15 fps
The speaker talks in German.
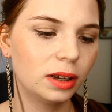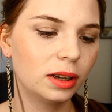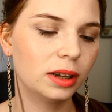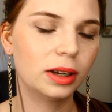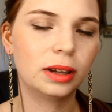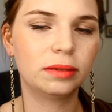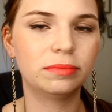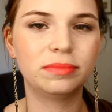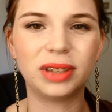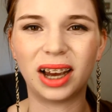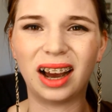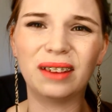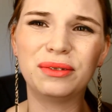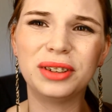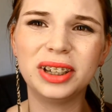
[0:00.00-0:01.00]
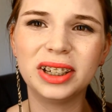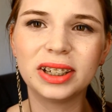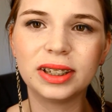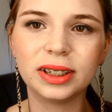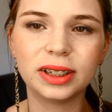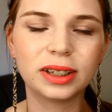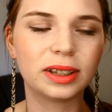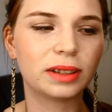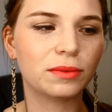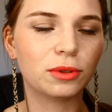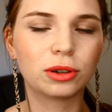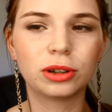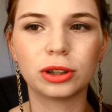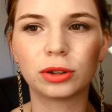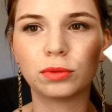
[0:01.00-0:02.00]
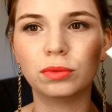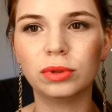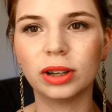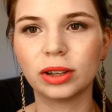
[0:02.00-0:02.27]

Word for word: Ähm, ja, finde ich nicht wirklich gut.